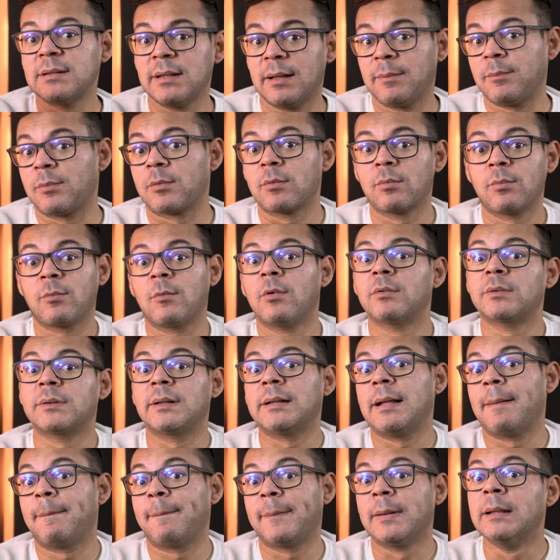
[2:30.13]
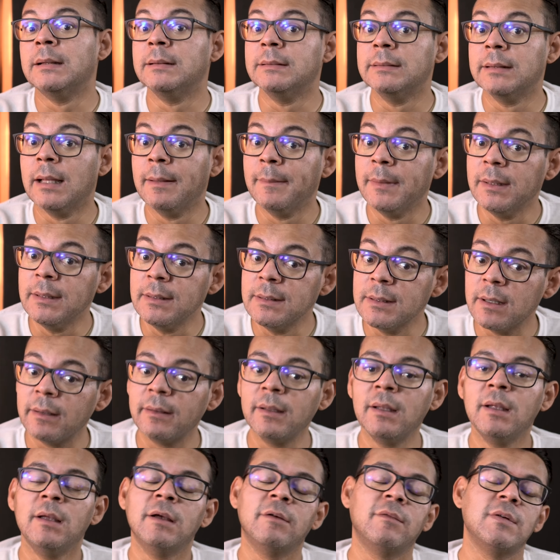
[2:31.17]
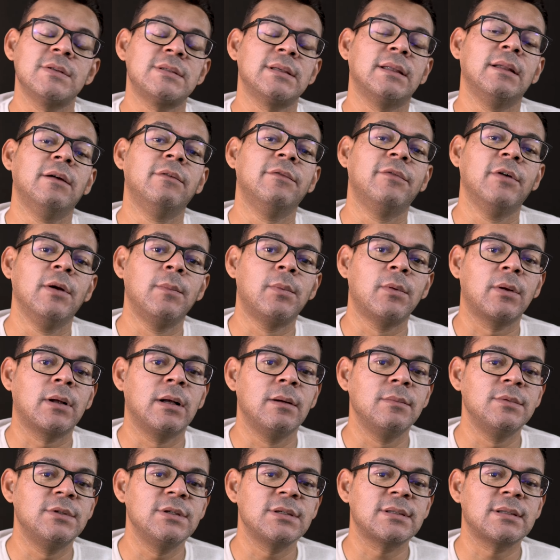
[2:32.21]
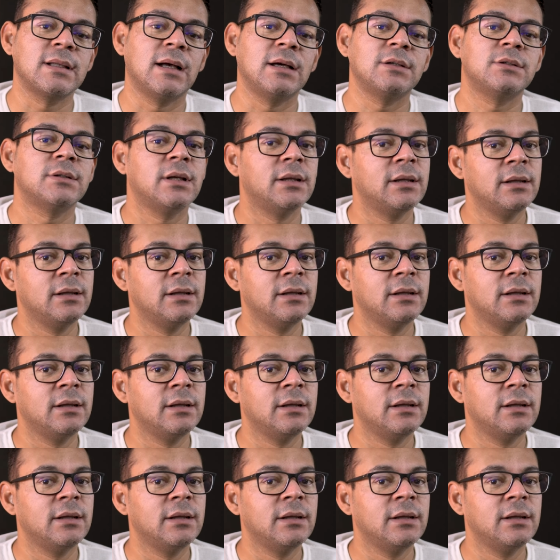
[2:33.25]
né, por conta da pandemia, você não foi para o campo de estágio.